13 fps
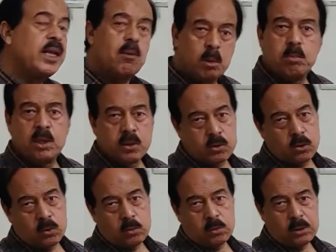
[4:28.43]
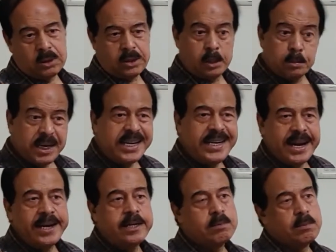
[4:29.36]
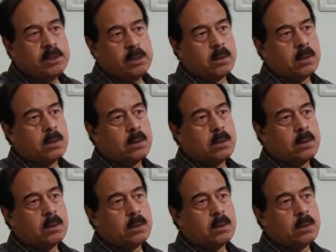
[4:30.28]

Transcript: नवंबर को के मिड नाइट में